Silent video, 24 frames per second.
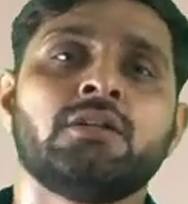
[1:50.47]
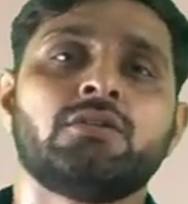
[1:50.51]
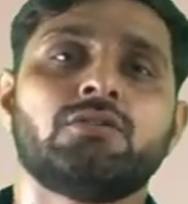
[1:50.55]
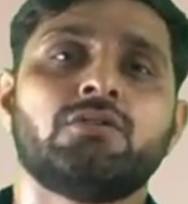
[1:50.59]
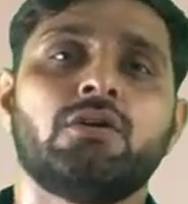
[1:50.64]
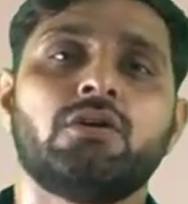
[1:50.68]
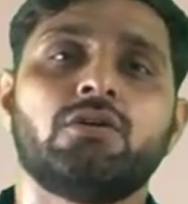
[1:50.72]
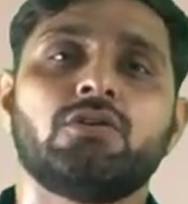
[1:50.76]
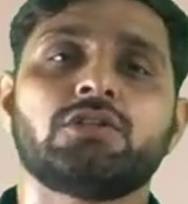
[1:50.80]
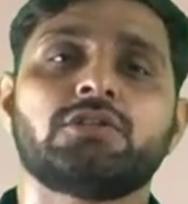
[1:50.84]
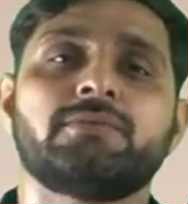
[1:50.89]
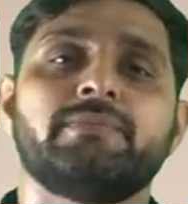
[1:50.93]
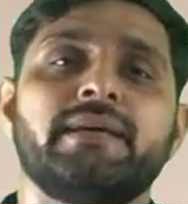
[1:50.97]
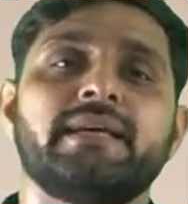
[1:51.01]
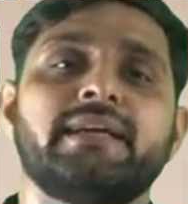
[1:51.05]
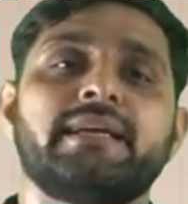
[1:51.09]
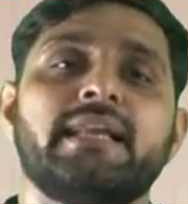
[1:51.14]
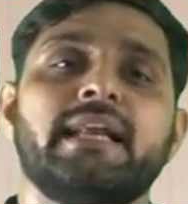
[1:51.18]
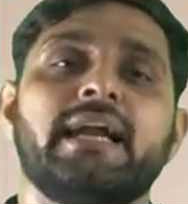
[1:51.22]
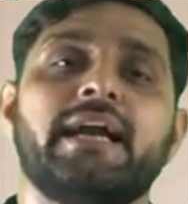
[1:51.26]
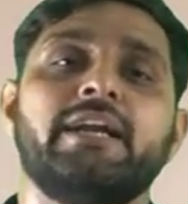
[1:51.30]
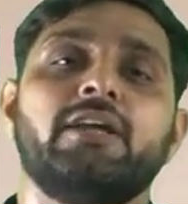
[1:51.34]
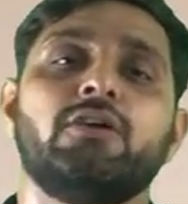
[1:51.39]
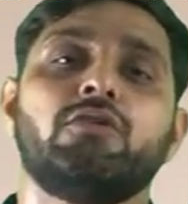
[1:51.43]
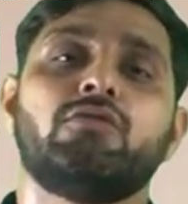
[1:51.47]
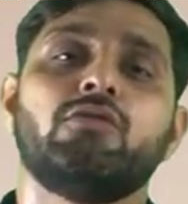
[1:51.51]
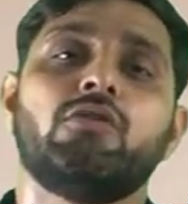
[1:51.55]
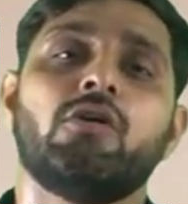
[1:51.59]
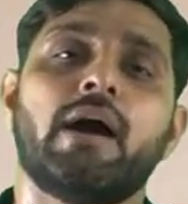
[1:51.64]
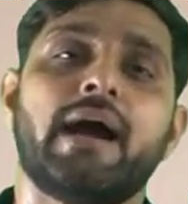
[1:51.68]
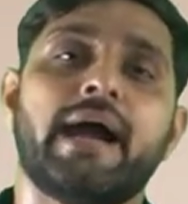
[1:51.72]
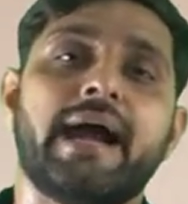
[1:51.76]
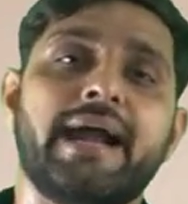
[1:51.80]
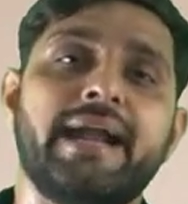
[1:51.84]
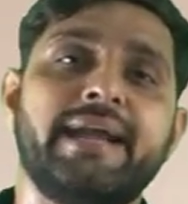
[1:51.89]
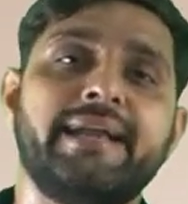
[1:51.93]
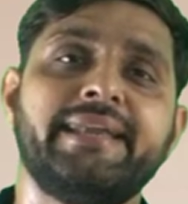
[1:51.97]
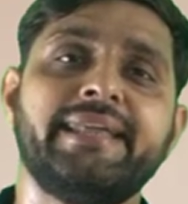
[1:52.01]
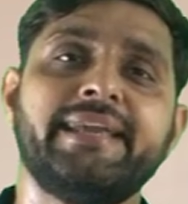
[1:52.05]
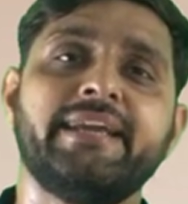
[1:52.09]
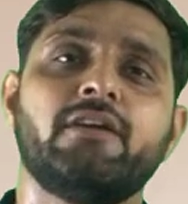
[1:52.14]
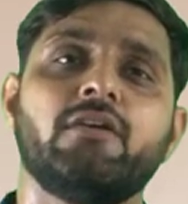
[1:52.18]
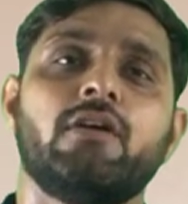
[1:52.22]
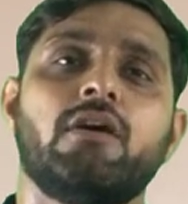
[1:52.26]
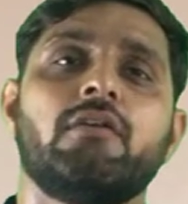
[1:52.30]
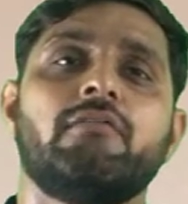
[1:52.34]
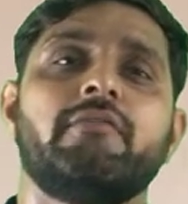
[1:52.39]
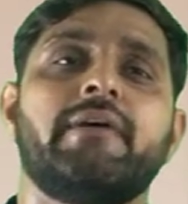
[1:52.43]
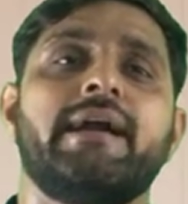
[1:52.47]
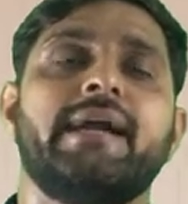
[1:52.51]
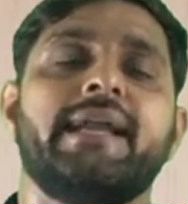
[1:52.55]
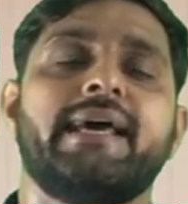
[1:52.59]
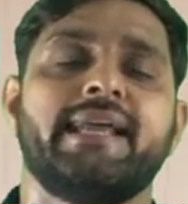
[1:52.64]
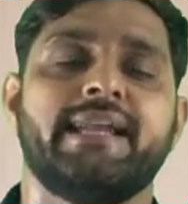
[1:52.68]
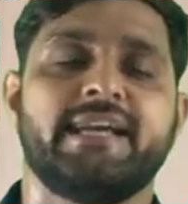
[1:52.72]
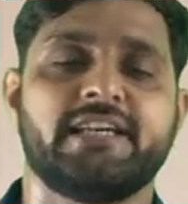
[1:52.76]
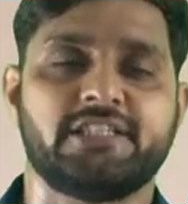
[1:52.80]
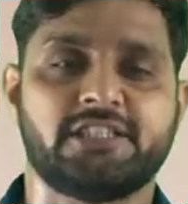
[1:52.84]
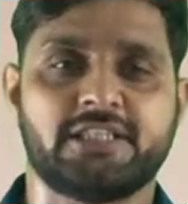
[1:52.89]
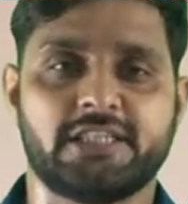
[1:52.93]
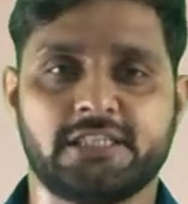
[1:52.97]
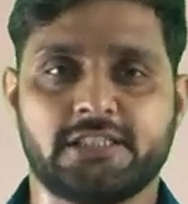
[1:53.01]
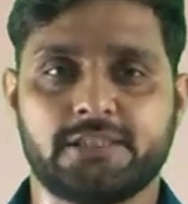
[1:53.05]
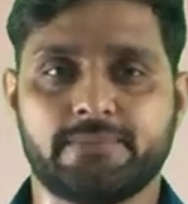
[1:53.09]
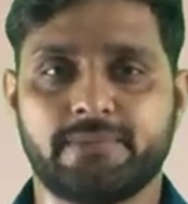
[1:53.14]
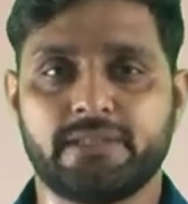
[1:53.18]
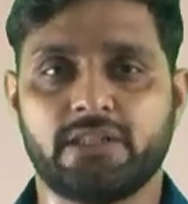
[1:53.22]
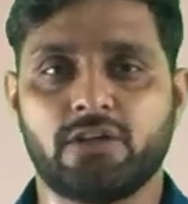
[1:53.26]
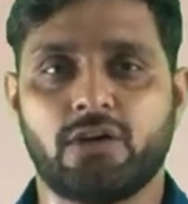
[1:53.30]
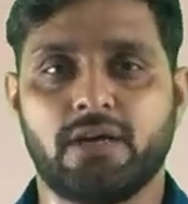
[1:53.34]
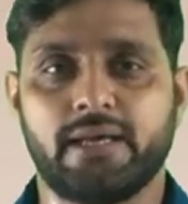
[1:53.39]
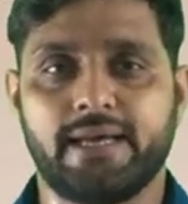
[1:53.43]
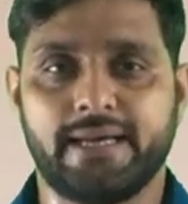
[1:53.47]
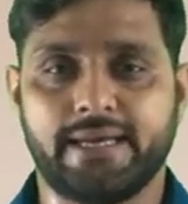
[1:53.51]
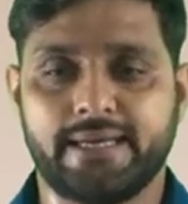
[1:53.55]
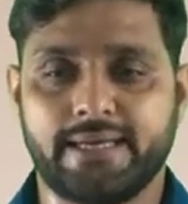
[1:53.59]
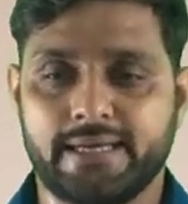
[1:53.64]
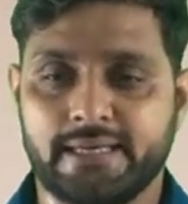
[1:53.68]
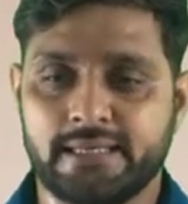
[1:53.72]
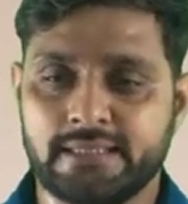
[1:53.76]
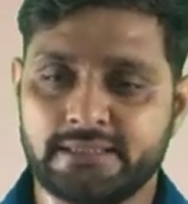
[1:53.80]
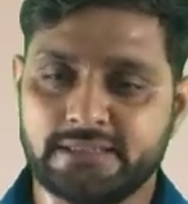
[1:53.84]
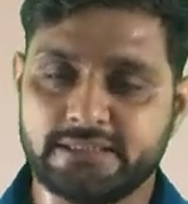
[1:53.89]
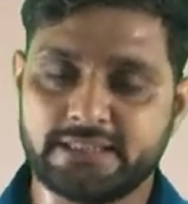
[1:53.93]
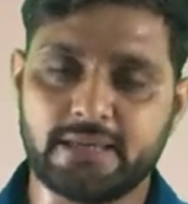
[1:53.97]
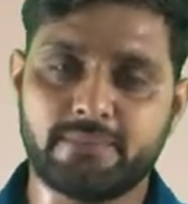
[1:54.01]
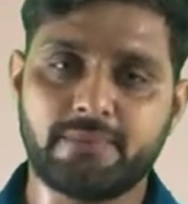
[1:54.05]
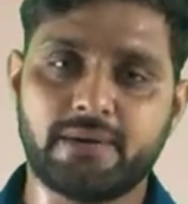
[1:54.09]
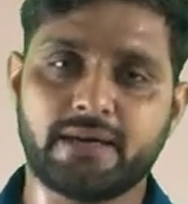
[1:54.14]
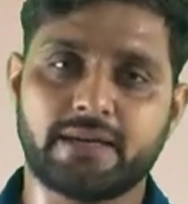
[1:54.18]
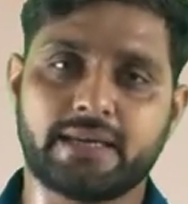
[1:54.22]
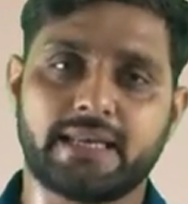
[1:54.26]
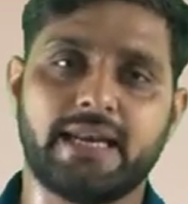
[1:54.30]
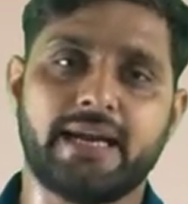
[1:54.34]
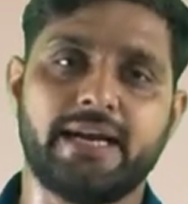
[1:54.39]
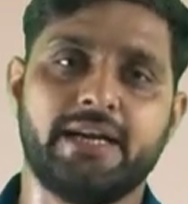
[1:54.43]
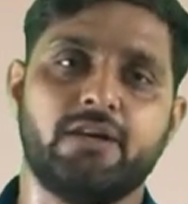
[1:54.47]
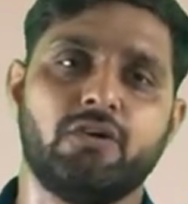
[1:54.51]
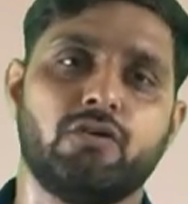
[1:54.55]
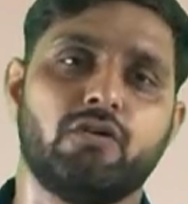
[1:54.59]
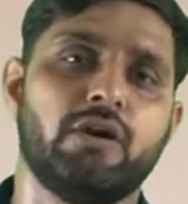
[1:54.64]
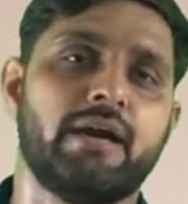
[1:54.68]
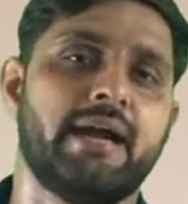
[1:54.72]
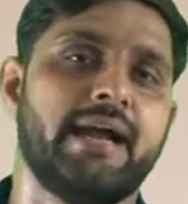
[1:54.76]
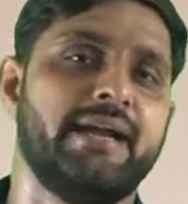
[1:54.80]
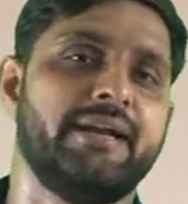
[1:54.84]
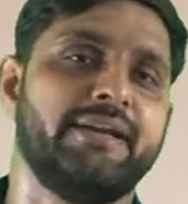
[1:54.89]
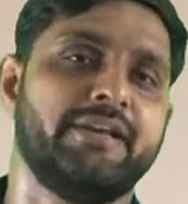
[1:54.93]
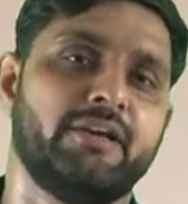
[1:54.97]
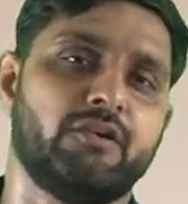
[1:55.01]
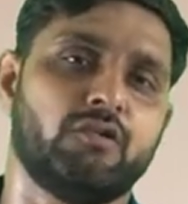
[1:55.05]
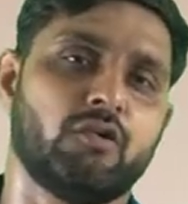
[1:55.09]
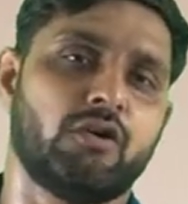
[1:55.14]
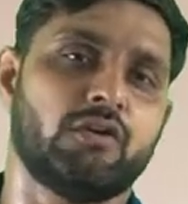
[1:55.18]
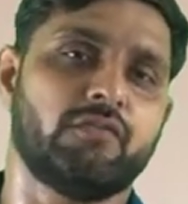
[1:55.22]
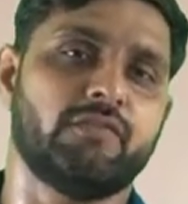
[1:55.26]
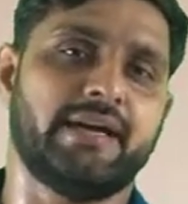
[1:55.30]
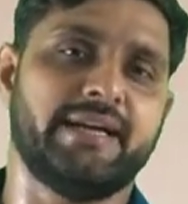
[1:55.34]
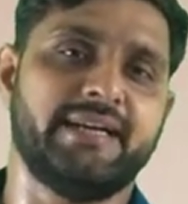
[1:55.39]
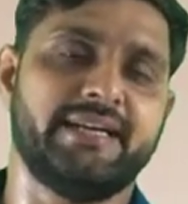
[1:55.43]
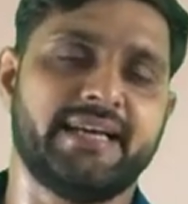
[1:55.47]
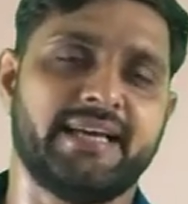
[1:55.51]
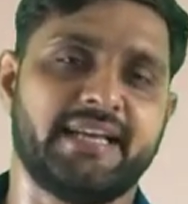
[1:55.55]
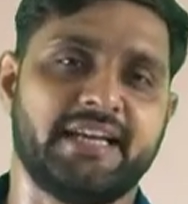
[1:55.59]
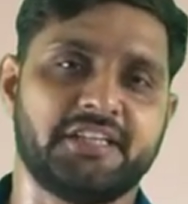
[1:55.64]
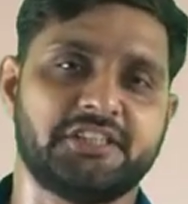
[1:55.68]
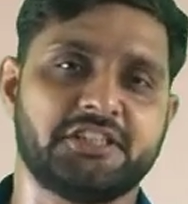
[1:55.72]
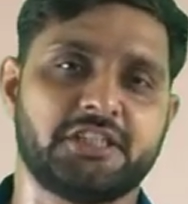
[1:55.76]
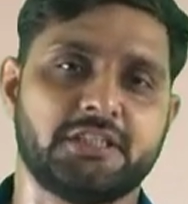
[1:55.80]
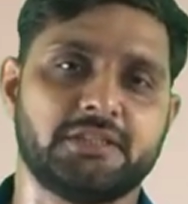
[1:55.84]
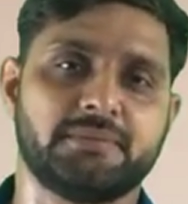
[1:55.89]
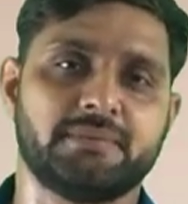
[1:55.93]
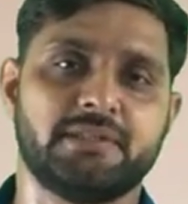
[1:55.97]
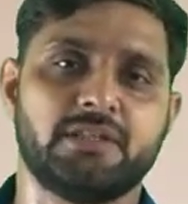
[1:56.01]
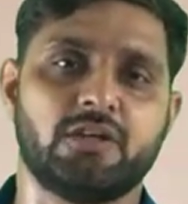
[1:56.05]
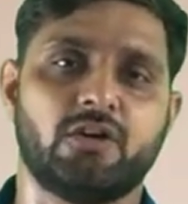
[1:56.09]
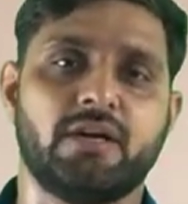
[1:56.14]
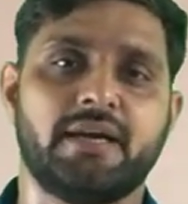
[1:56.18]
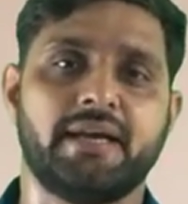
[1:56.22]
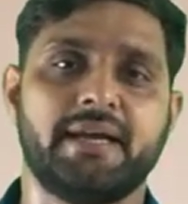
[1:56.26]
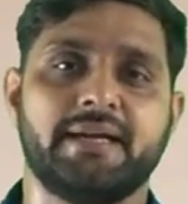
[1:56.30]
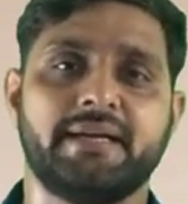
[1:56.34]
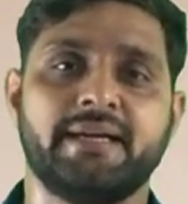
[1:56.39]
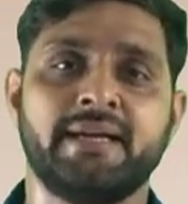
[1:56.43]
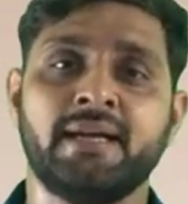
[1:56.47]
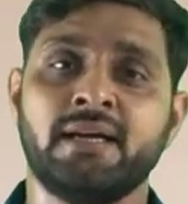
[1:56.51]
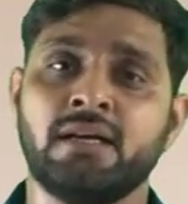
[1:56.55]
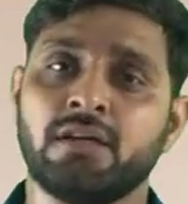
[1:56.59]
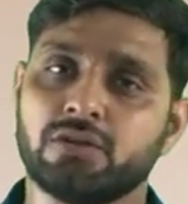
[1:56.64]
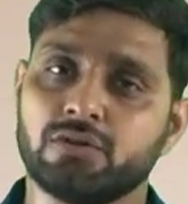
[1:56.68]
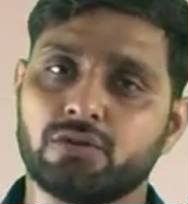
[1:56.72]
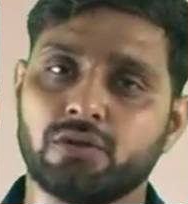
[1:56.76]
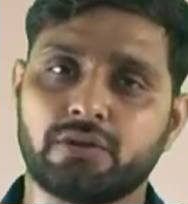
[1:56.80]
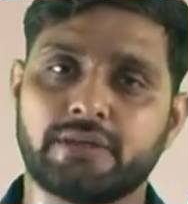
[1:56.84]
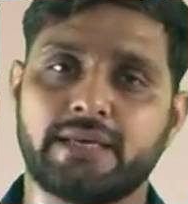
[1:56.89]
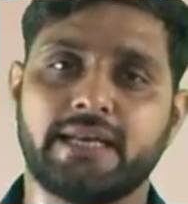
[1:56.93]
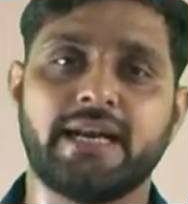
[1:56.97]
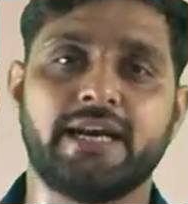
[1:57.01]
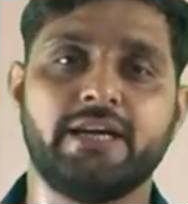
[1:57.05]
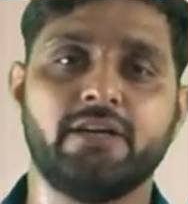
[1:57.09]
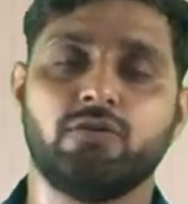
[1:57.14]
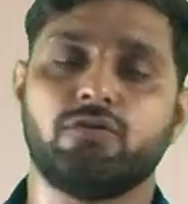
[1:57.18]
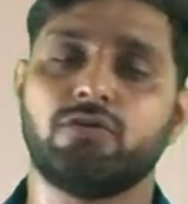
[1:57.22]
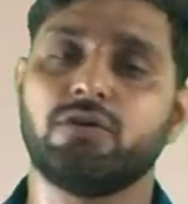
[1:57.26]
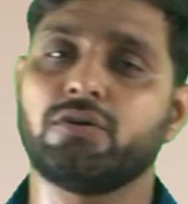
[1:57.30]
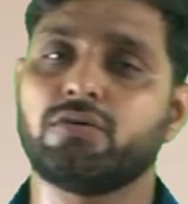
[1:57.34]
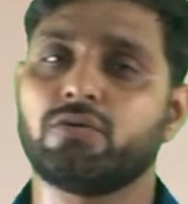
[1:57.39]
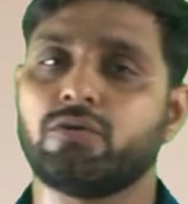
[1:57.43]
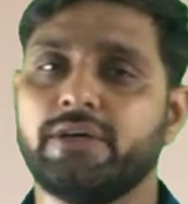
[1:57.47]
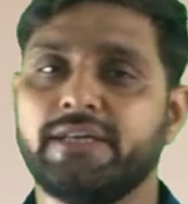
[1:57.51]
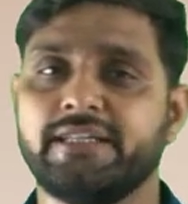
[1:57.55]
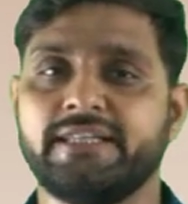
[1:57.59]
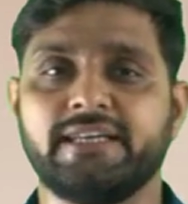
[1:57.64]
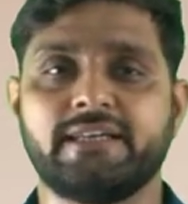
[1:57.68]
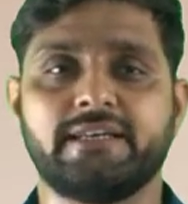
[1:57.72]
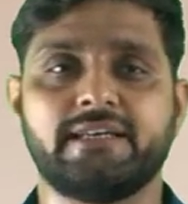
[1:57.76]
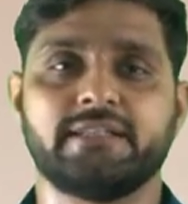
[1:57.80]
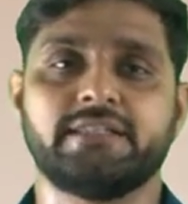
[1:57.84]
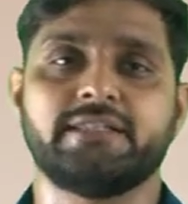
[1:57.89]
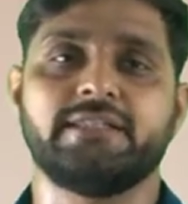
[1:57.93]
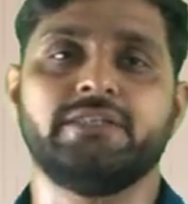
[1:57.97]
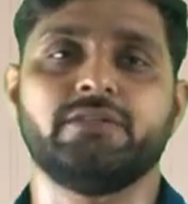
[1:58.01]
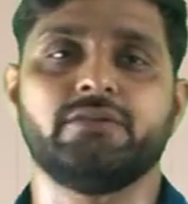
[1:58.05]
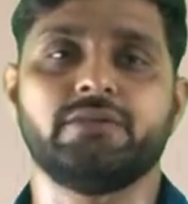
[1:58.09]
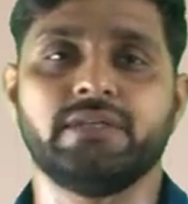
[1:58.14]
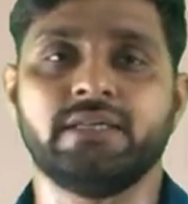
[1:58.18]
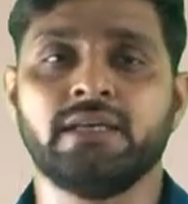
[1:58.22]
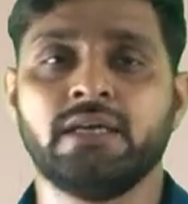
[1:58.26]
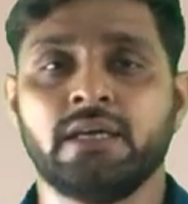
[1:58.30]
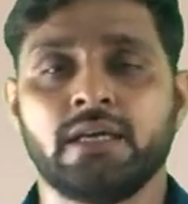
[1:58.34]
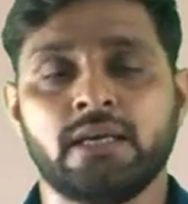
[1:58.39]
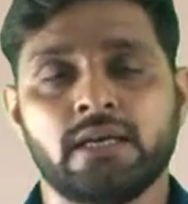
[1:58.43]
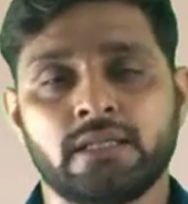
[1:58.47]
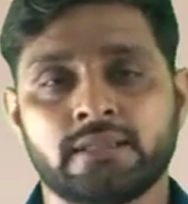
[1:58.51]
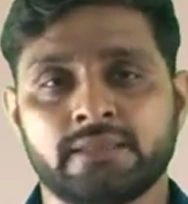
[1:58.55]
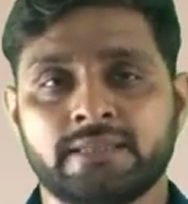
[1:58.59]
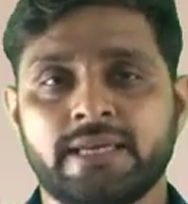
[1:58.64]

तो उसमें खिलाड़ी को एंटी क्लॉक वाइज डायरेक्शन में दौड़ाया गया जब खिलाड़ी को एंटी क्लॉक वाइज डायरेक्शन में दौड़ाया गया तो खिलाड़ियों को कोई दिक्कत नहीं हुई